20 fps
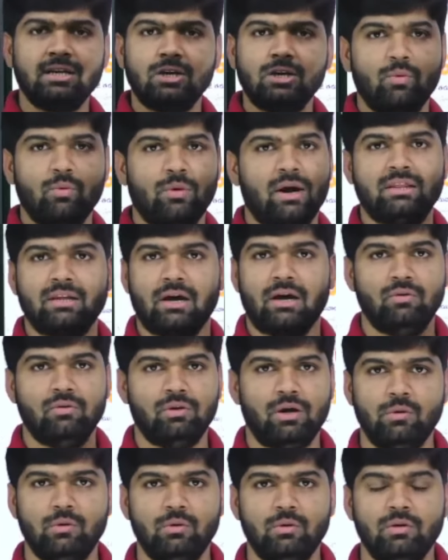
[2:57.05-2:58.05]
తిట్లు పడుతూ
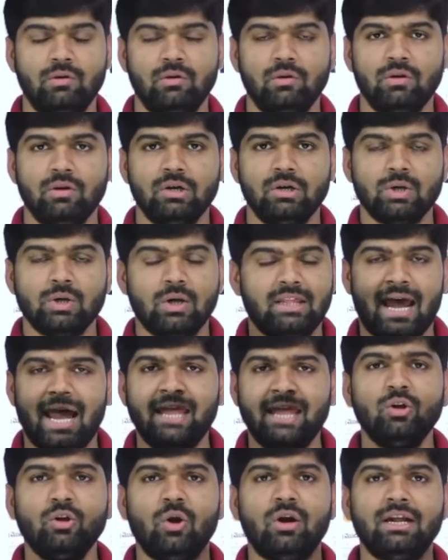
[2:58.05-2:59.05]
ఉన్నాడు సో
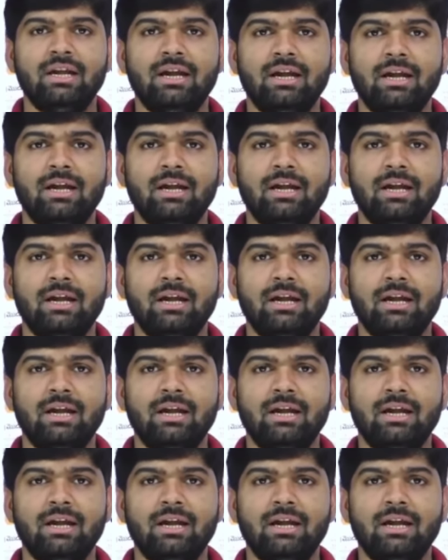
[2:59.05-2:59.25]
దాంతో